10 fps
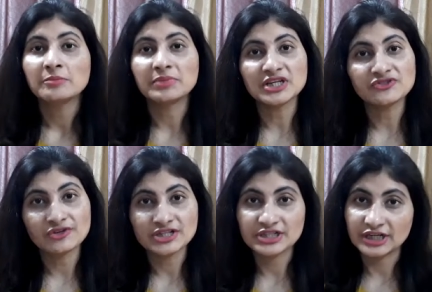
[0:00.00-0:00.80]
ब्रश
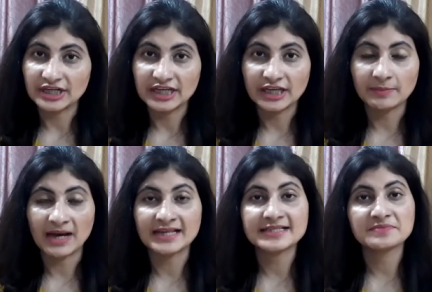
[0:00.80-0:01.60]
फ्रश करने के
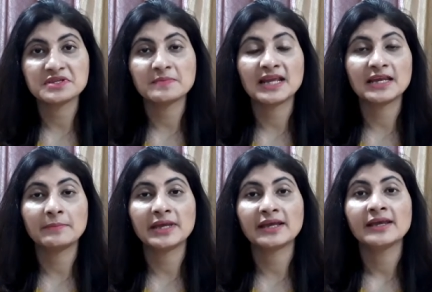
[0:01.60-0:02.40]
बाद सबसे पहले
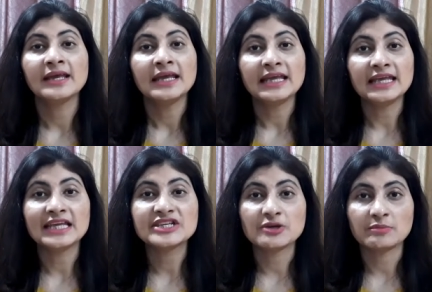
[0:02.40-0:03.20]
मैं
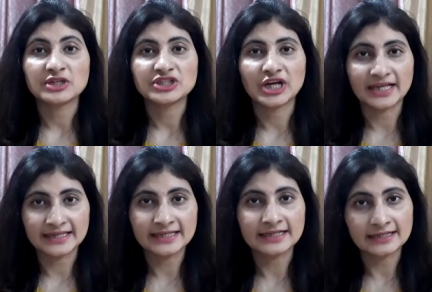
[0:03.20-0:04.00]
एक चम्मच
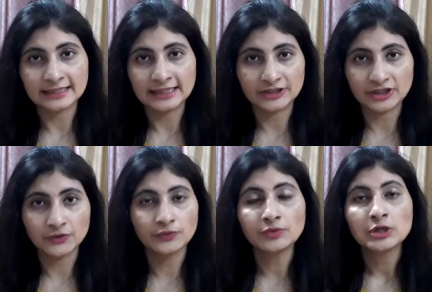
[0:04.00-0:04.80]
हनी लेती
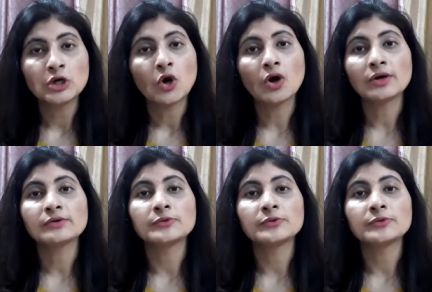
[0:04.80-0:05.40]
हूँ और